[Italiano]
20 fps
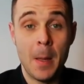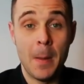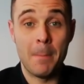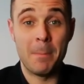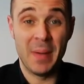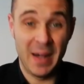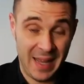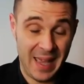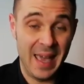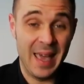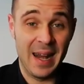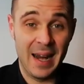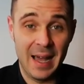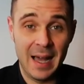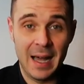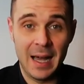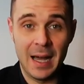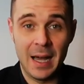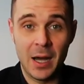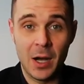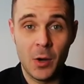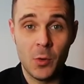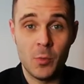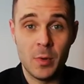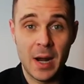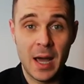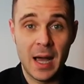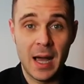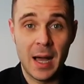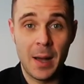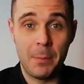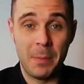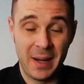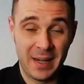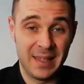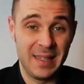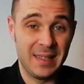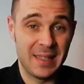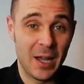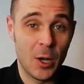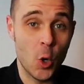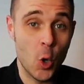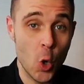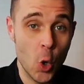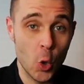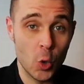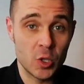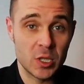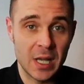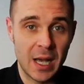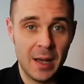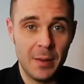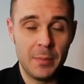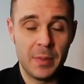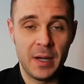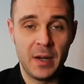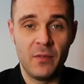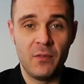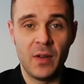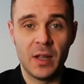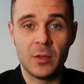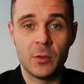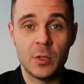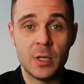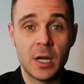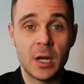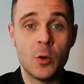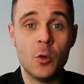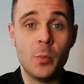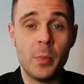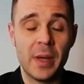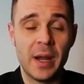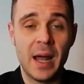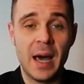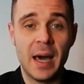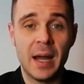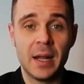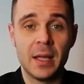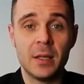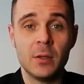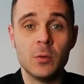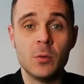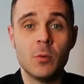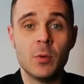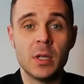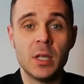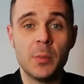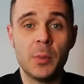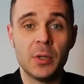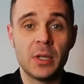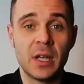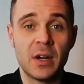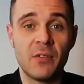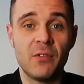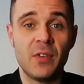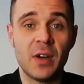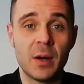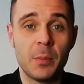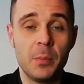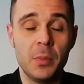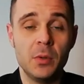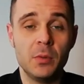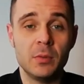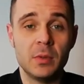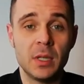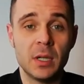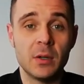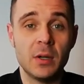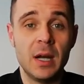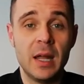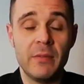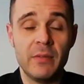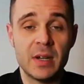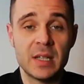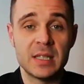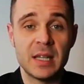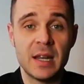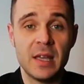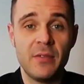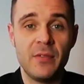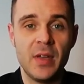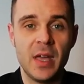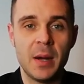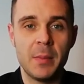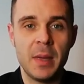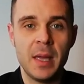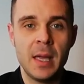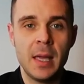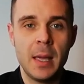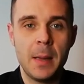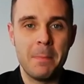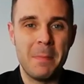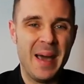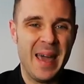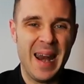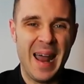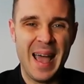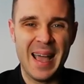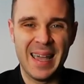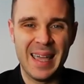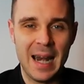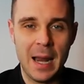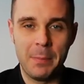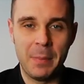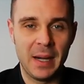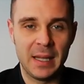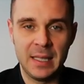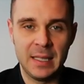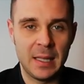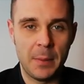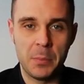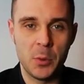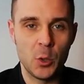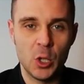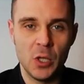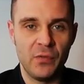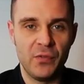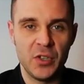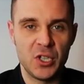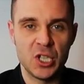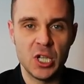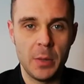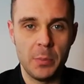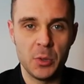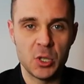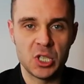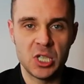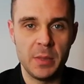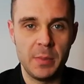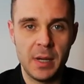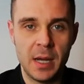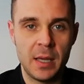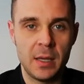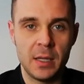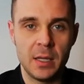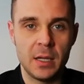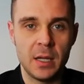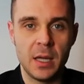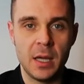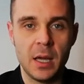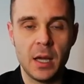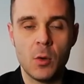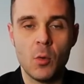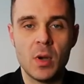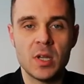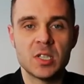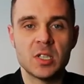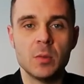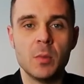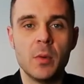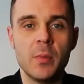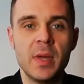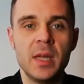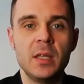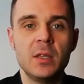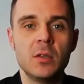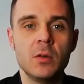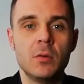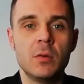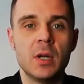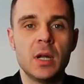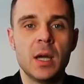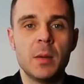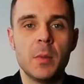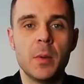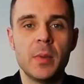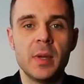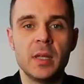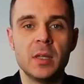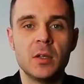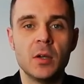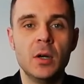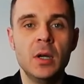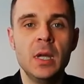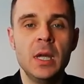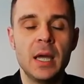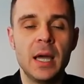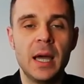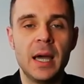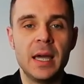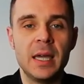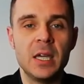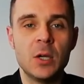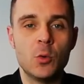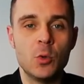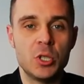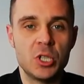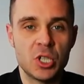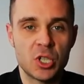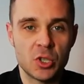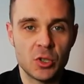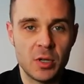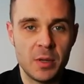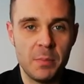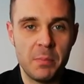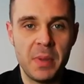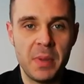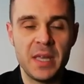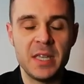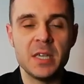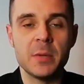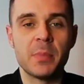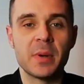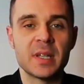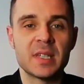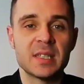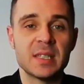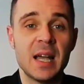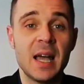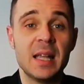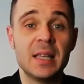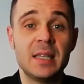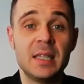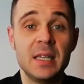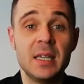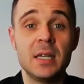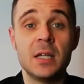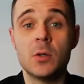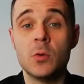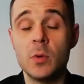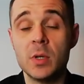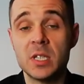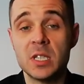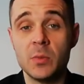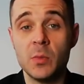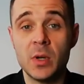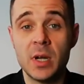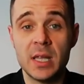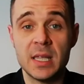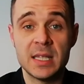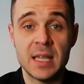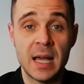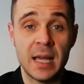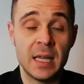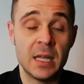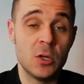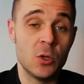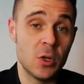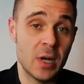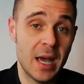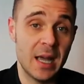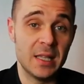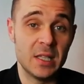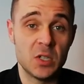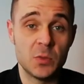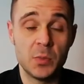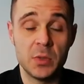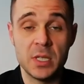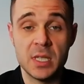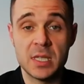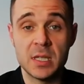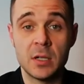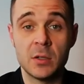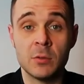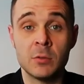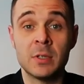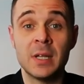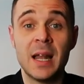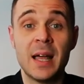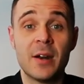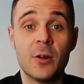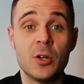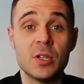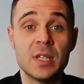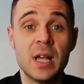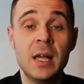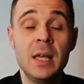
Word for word: perché era una partita golosa per il fatto di recuperare, e dunque di poter far punti con le avversarie ferme, ma era anche la partita più difficile possibile in eh, questo momento, un momento eh, in cui ci sono impegni pressanti, in cui Simone Inzaghi non ha a disposizione tutta la rosa,